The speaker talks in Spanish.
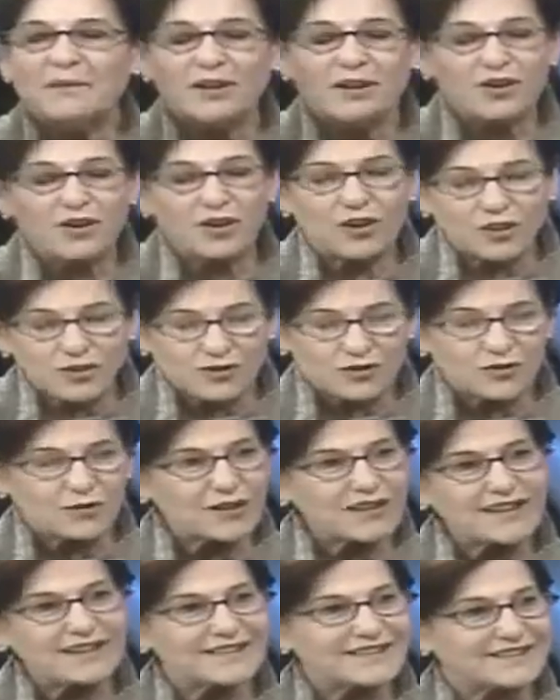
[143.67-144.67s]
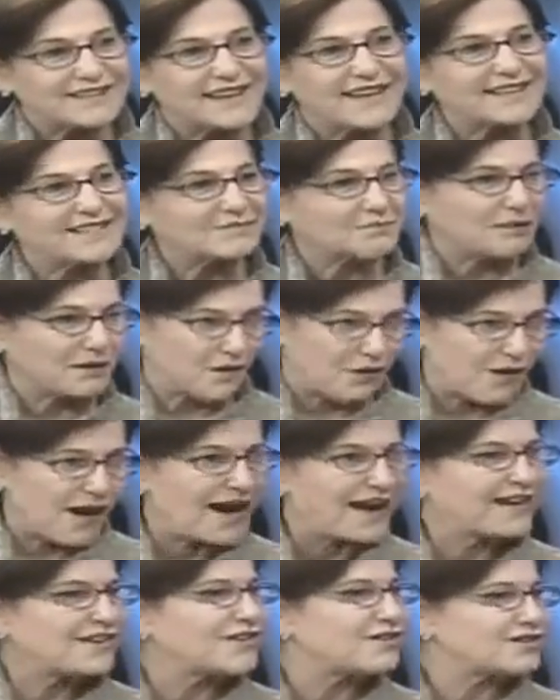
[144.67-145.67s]
Pero los turistas
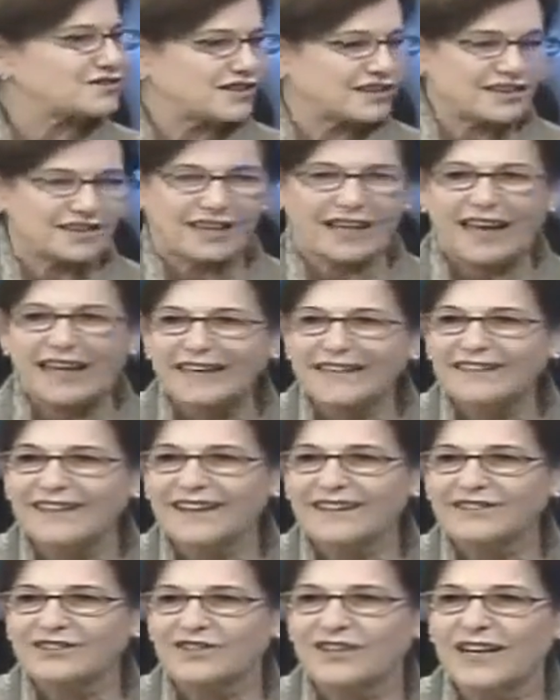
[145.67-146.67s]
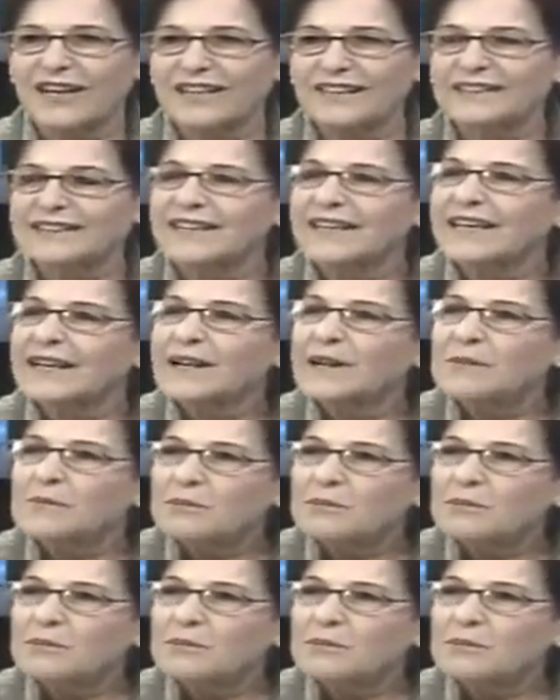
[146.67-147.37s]
peruanos e internacionales